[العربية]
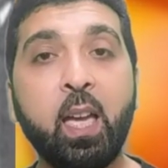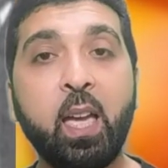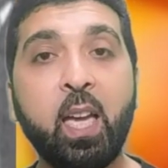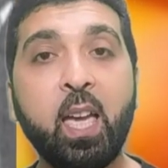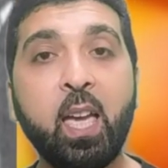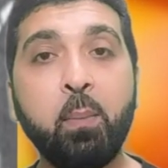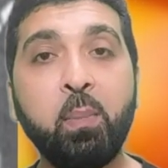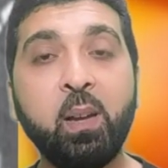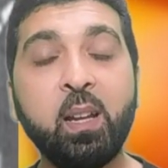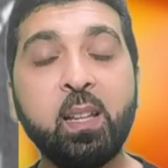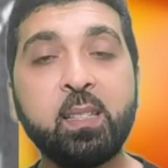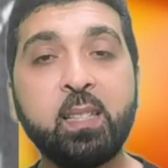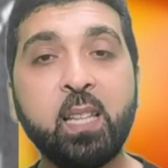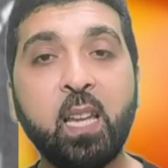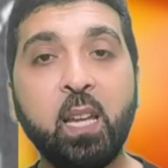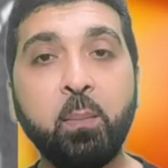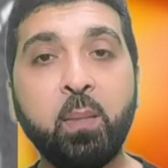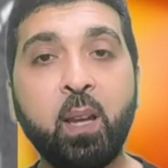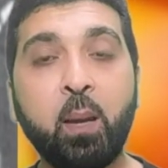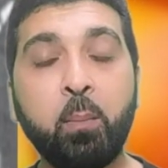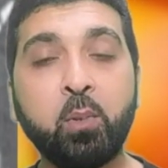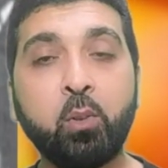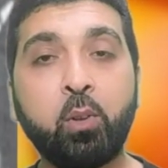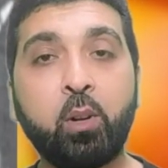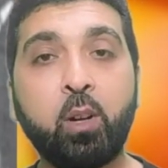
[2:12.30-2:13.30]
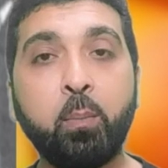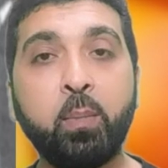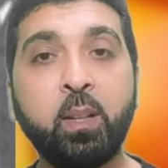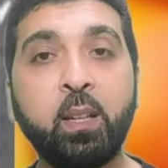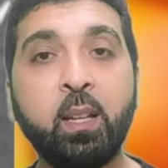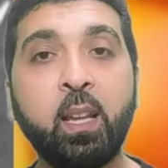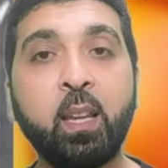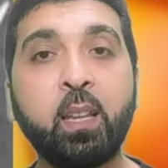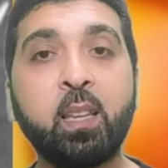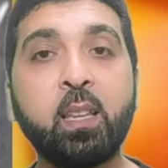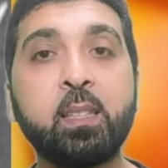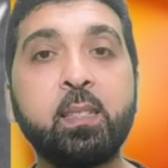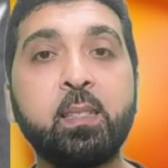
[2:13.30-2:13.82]
قابل الزعيم احمد رابي
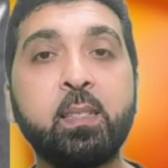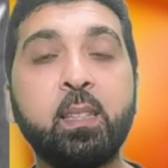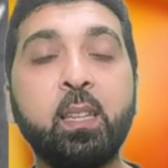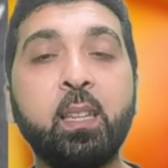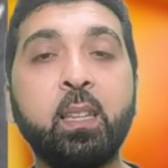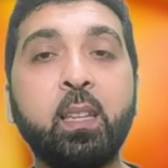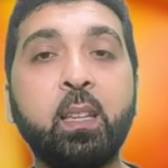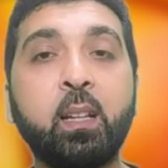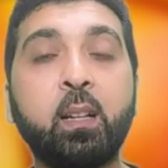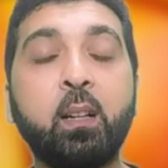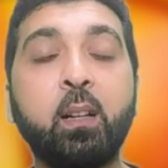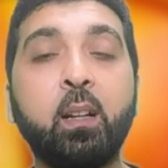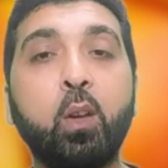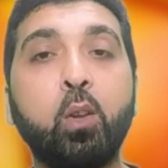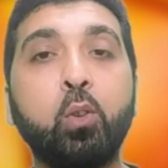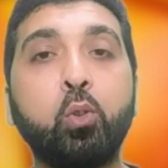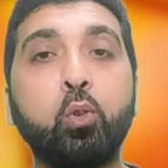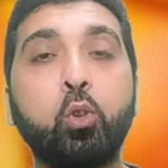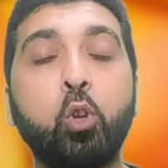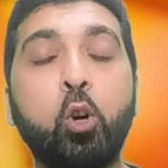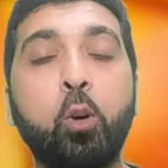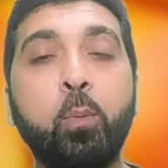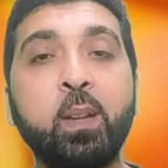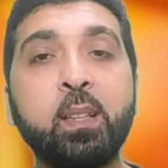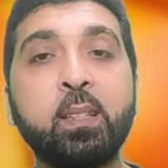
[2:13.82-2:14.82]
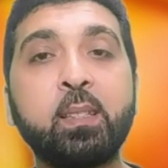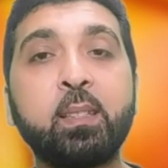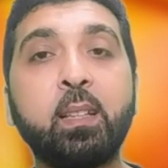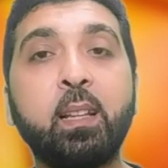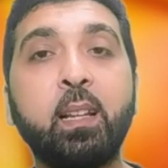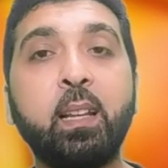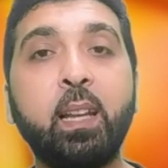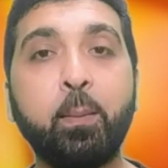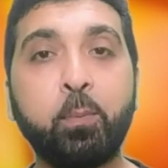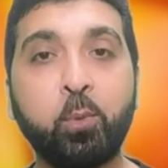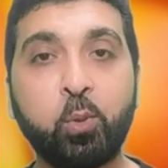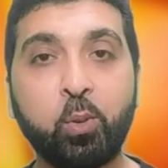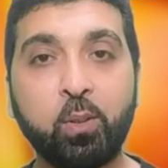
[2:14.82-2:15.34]
هناك السير توماس
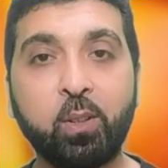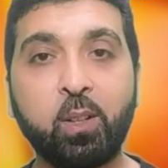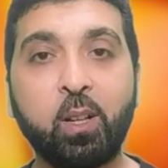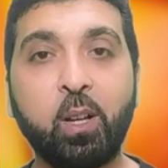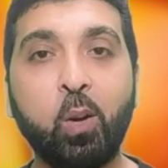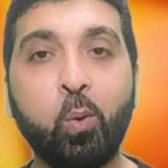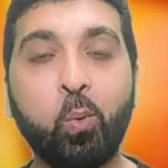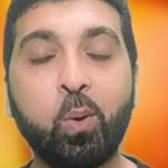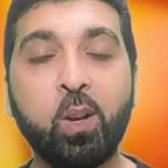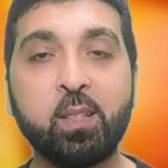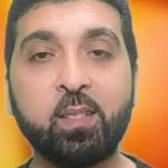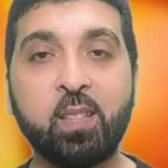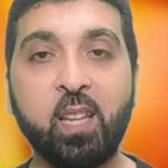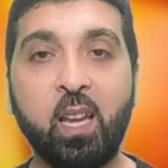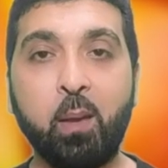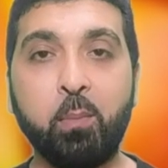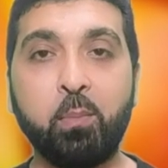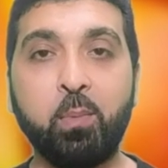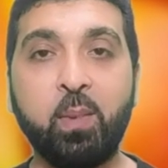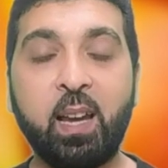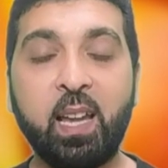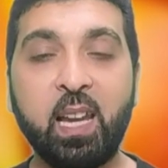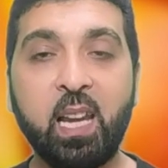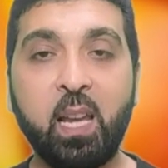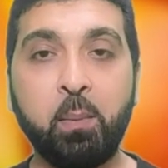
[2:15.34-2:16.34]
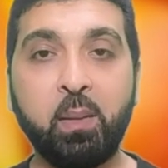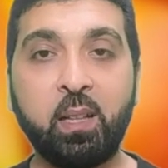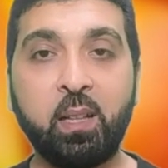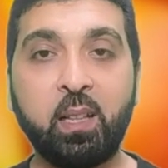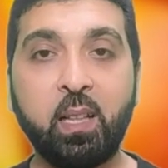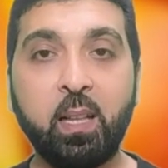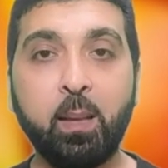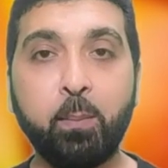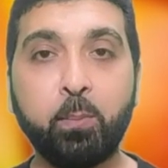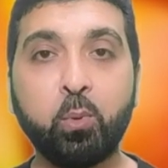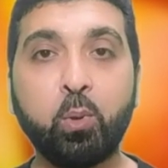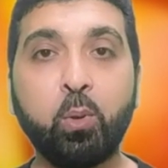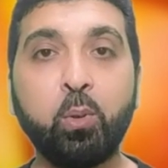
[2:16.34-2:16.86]
ليبتون اللي هو صاحب علامه
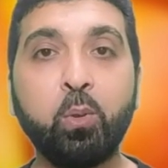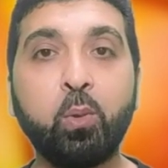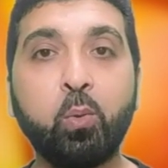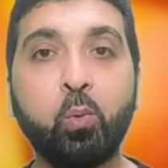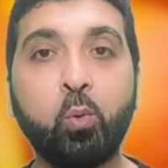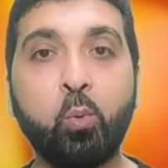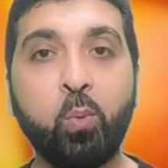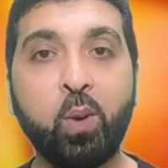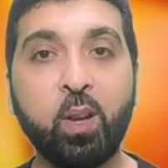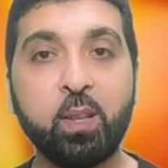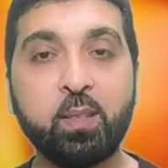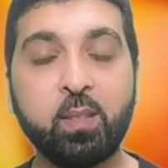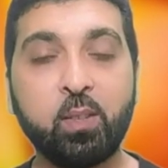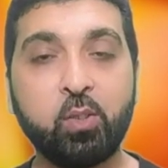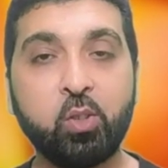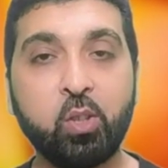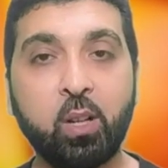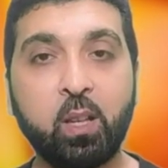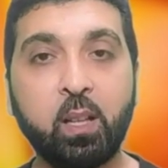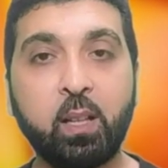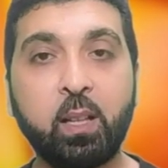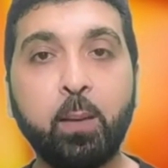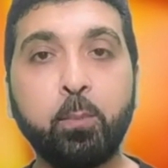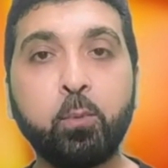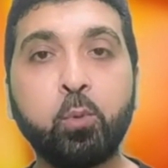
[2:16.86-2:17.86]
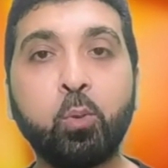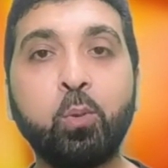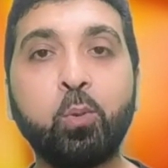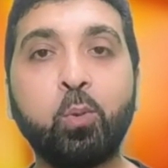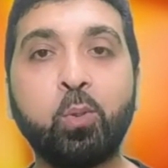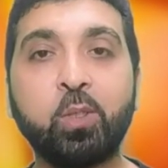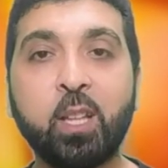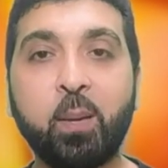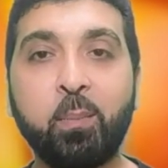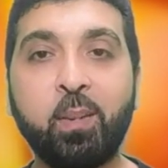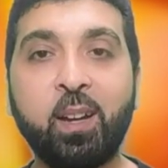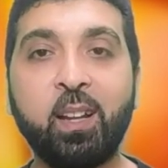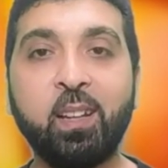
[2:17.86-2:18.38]
ليبتون ومؤسس شركه ليبتون
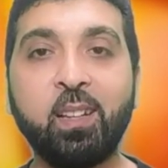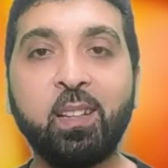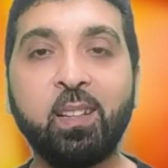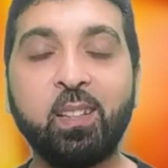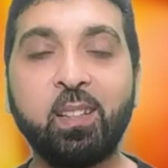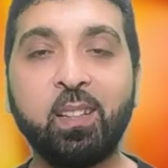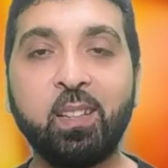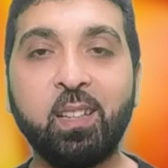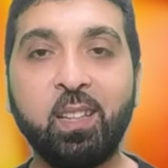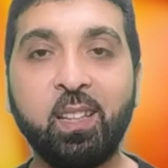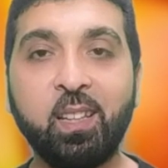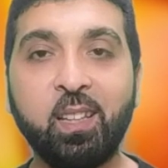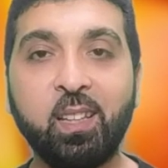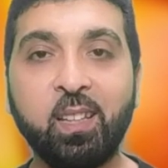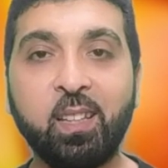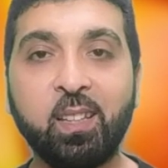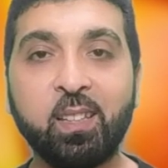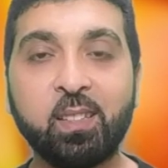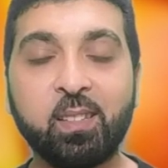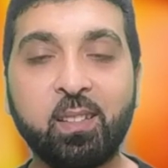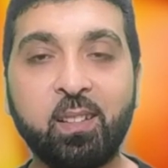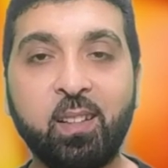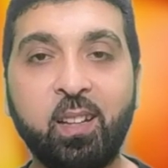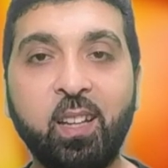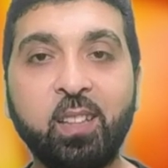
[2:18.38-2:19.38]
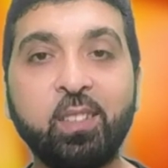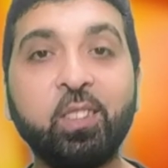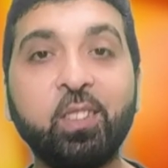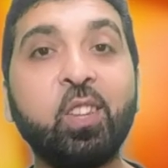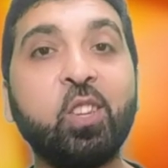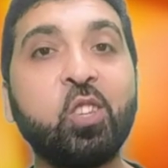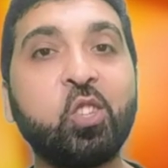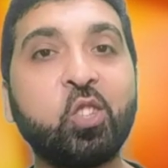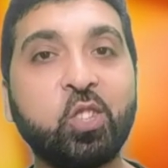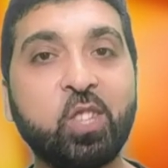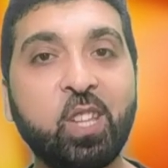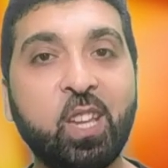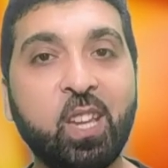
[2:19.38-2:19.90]
طبعا لصناعه
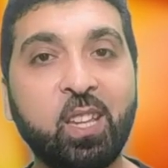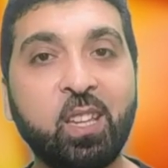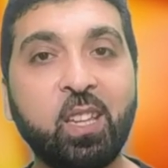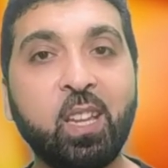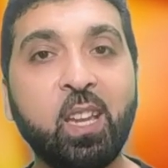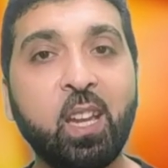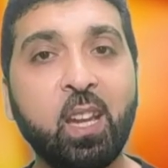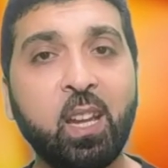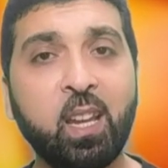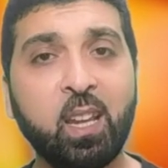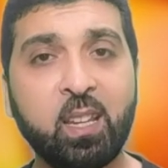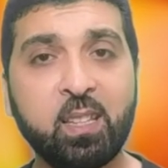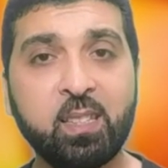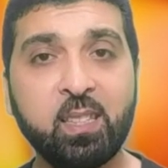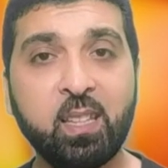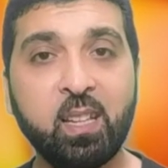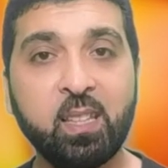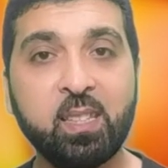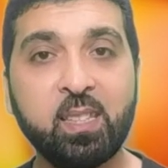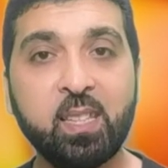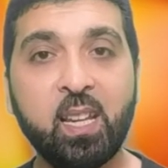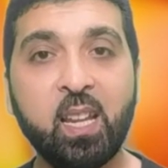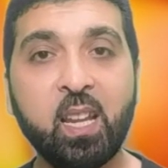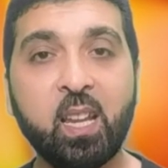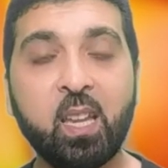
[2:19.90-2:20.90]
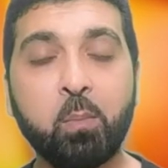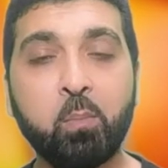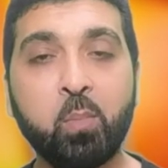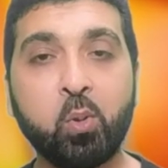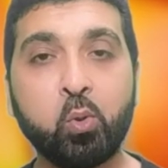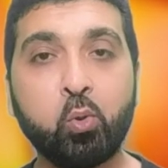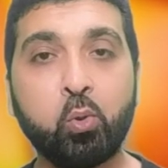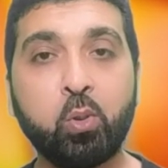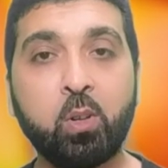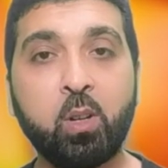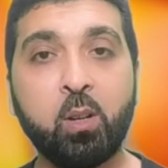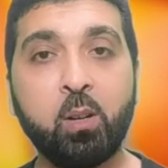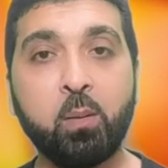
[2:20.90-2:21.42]
الشاي جزيره سيناء كانت
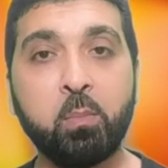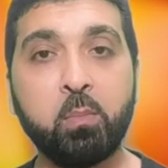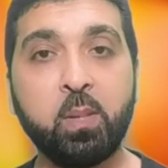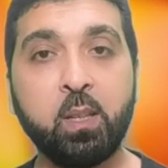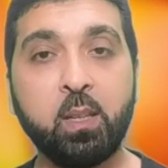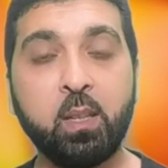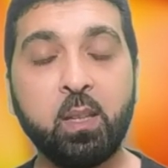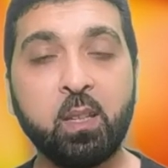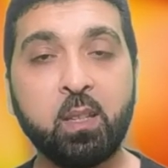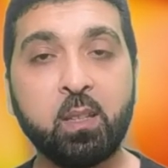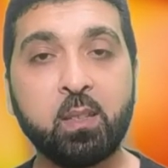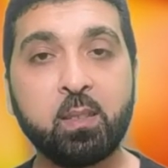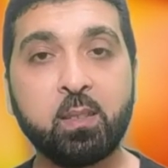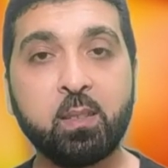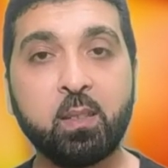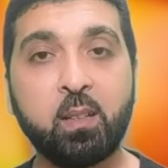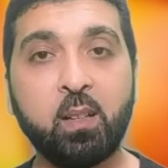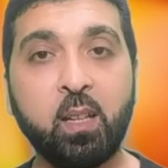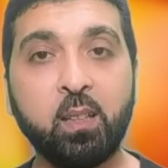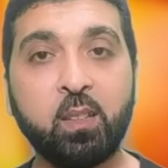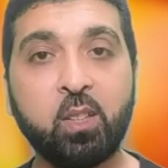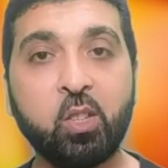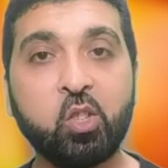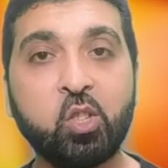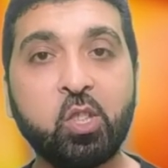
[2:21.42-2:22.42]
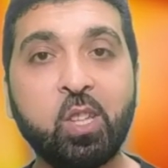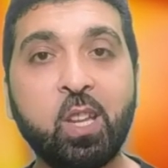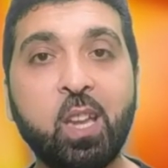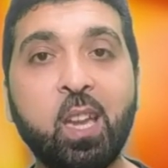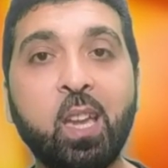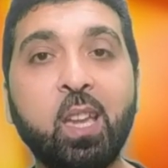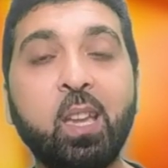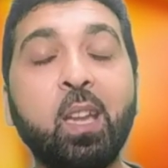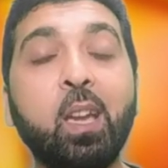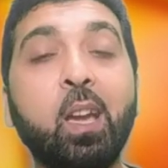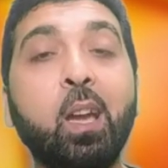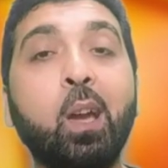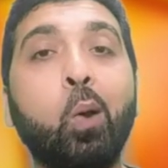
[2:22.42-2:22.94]
مشهوره بزراعه
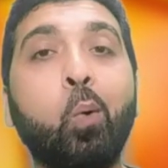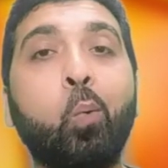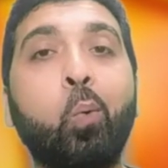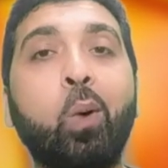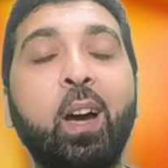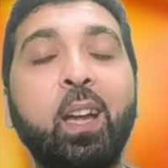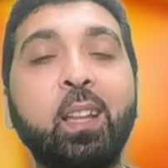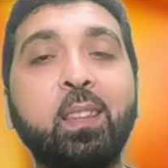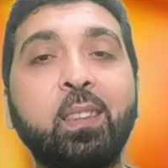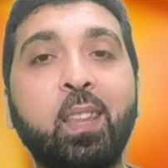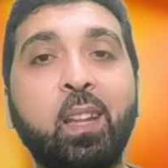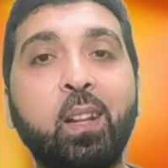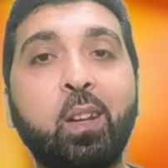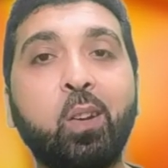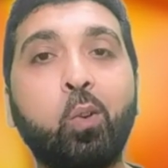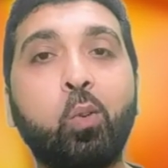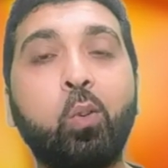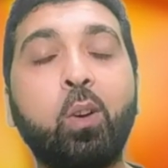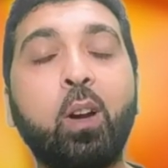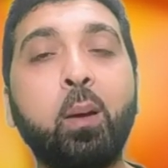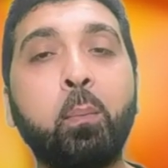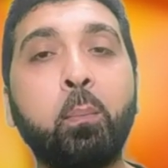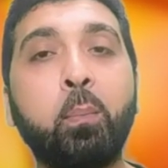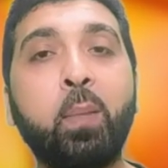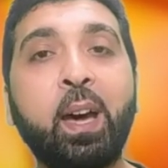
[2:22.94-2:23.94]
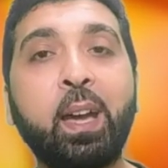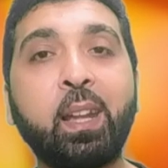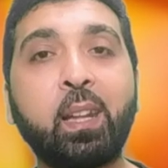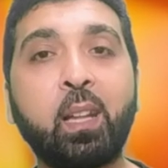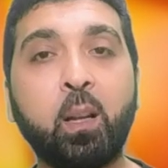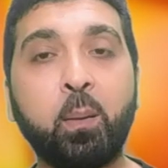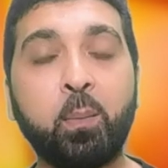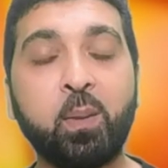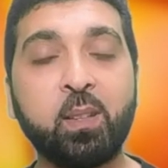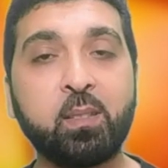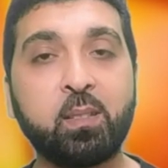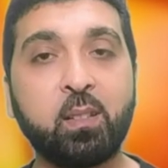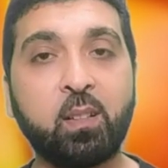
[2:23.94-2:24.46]
الشاي وحتى ان هو بعت
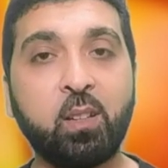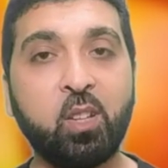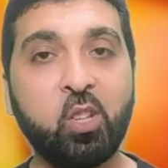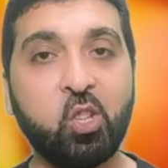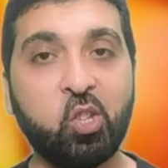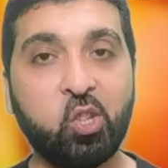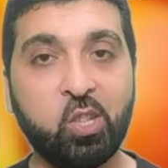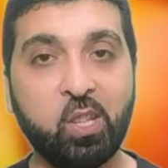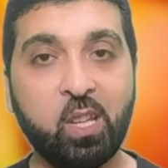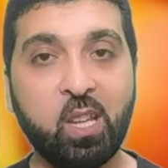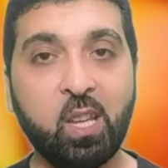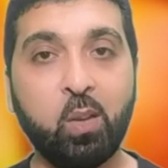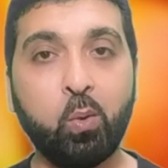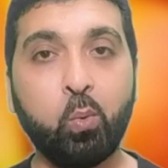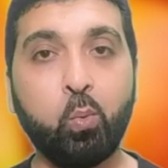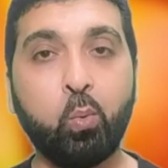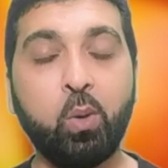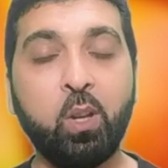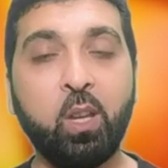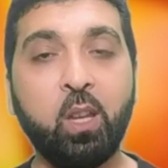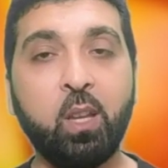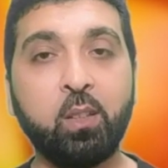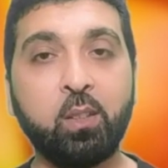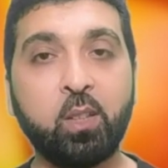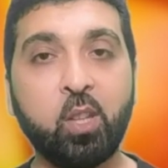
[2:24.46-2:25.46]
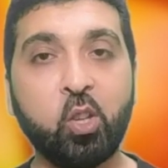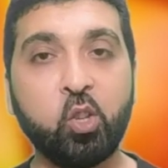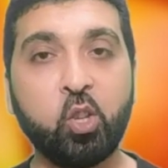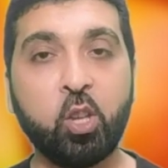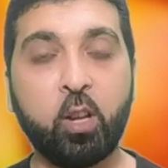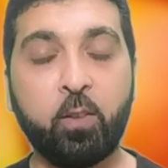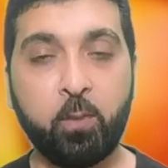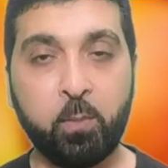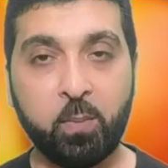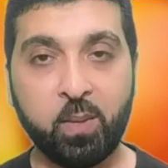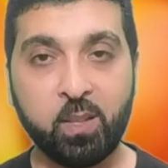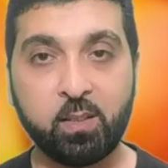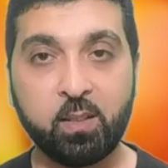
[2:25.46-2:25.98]
لمصر الشاي وانتشر
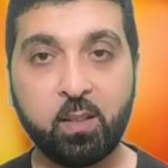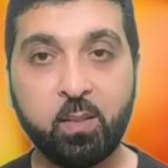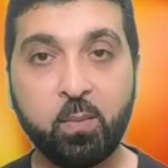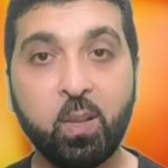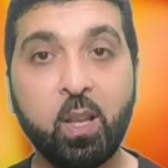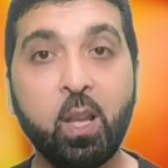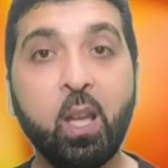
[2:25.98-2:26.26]
في مصر